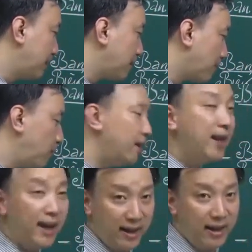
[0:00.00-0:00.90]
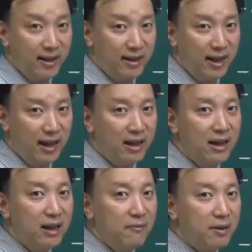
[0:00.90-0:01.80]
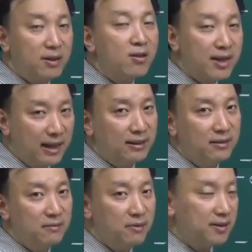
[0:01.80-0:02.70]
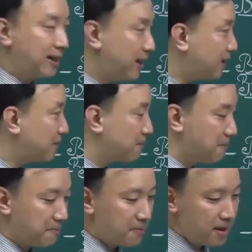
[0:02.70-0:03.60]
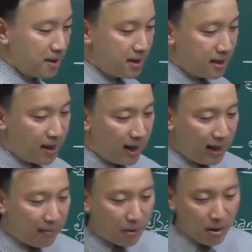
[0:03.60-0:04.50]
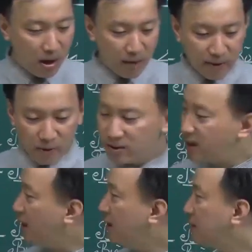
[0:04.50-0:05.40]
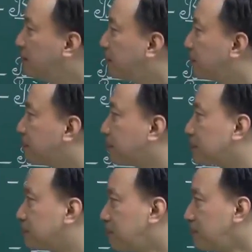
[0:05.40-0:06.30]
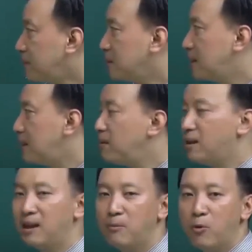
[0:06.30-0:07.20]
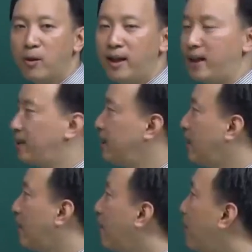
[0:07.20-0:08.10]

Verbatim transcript: tìm được mối liên hệ liên hệ và so sánh và giải thích hay là một câu hỏi ví dụ thế này để thế thấy mối quan hệ thế nào